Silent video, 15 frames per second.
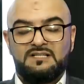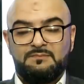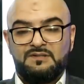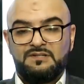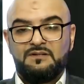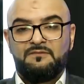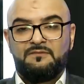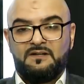
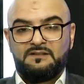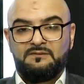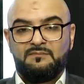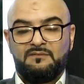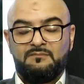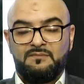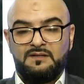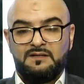Госпожа
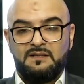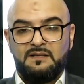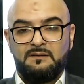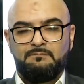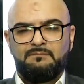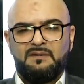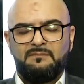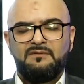Фатма
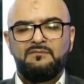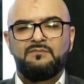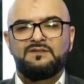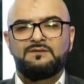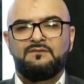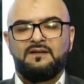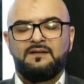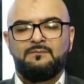Мирьей, помимо
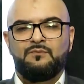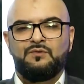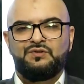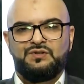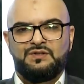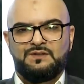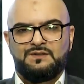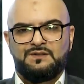своей
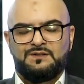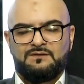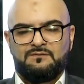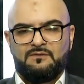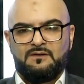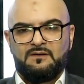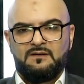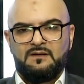
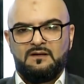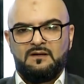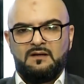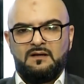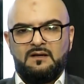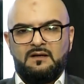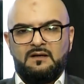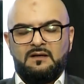мученичества,
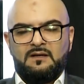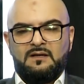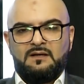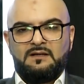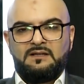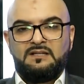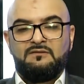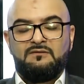
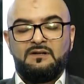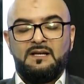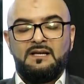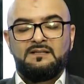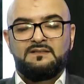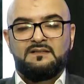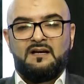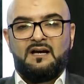
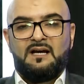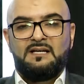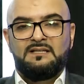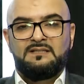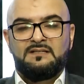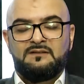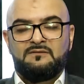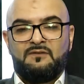является
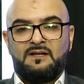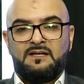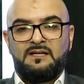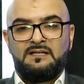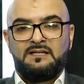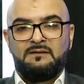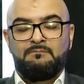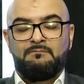
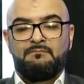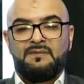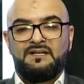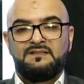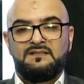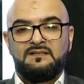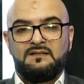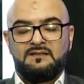олицетворением
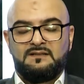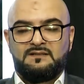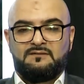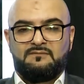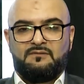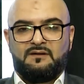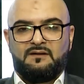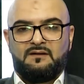
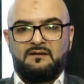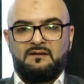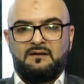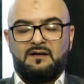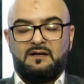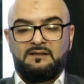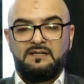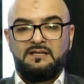материнства.
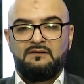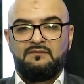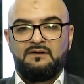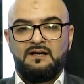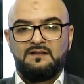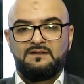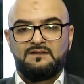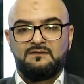Она
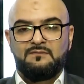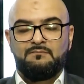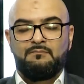является